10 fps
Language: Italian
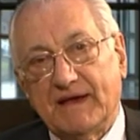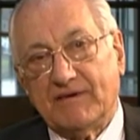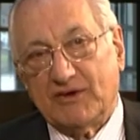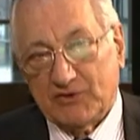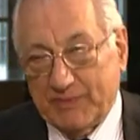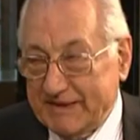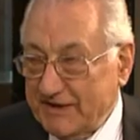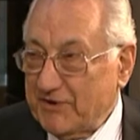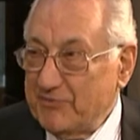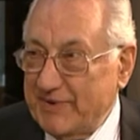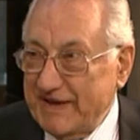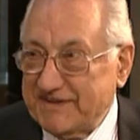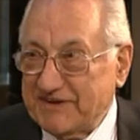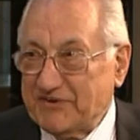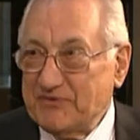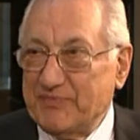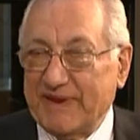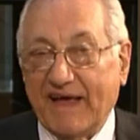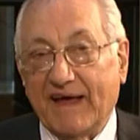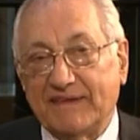è una domanda complessa e
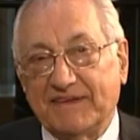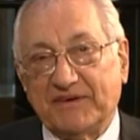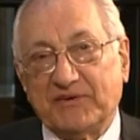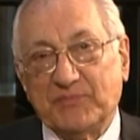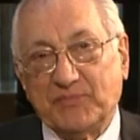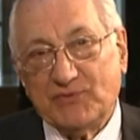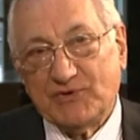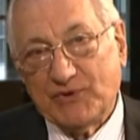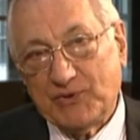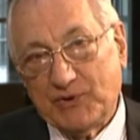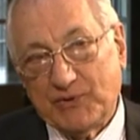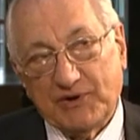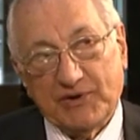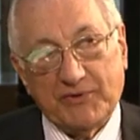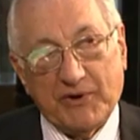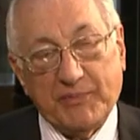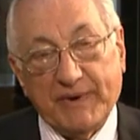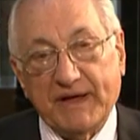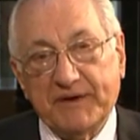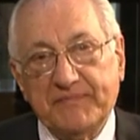complicata. A che punto è l'Europa?
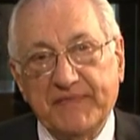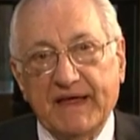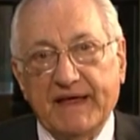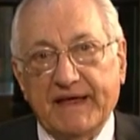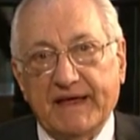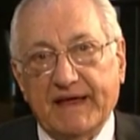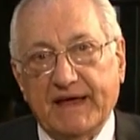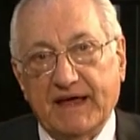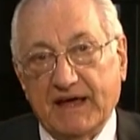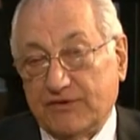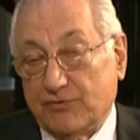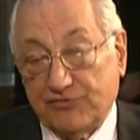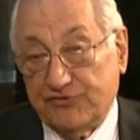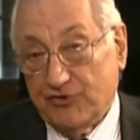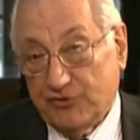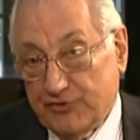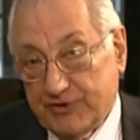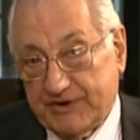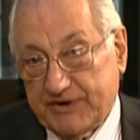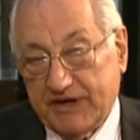L'Europa è ad un
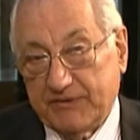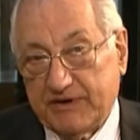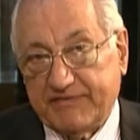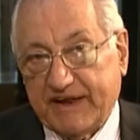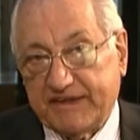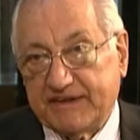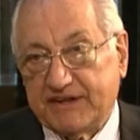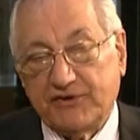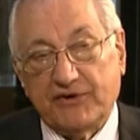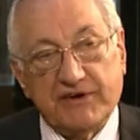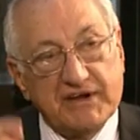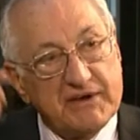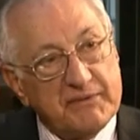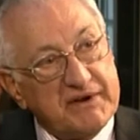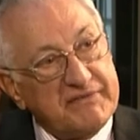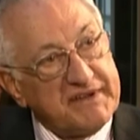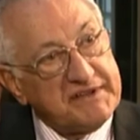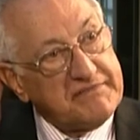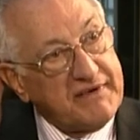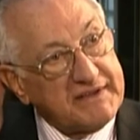snodo e non è una frase retorica né una
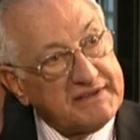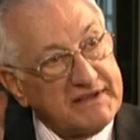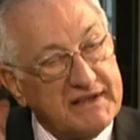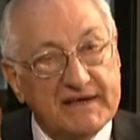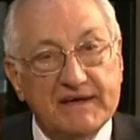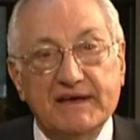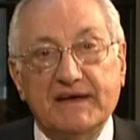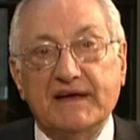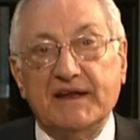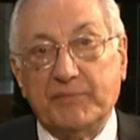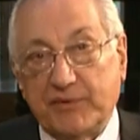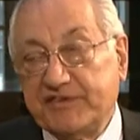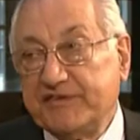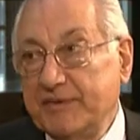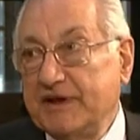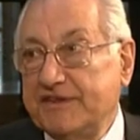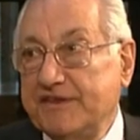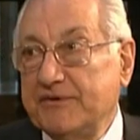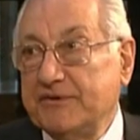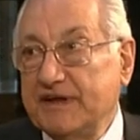frase fatta. Le prossime
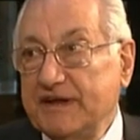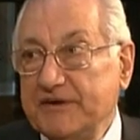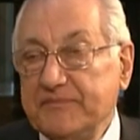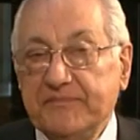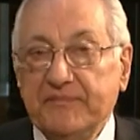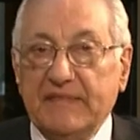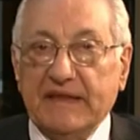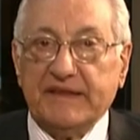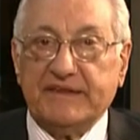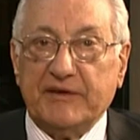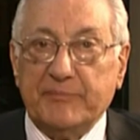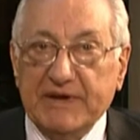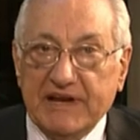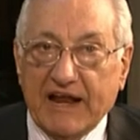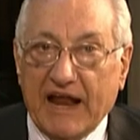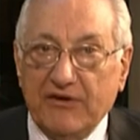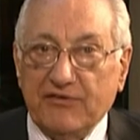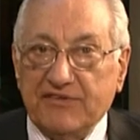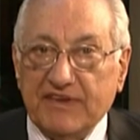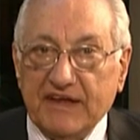elezioni
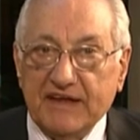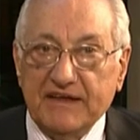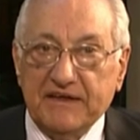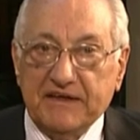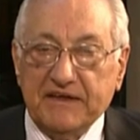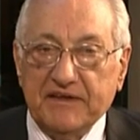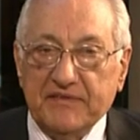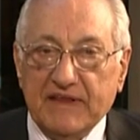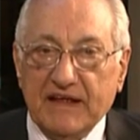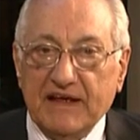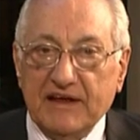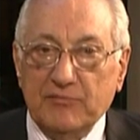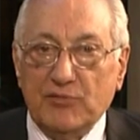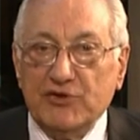stabiliranno se eh, il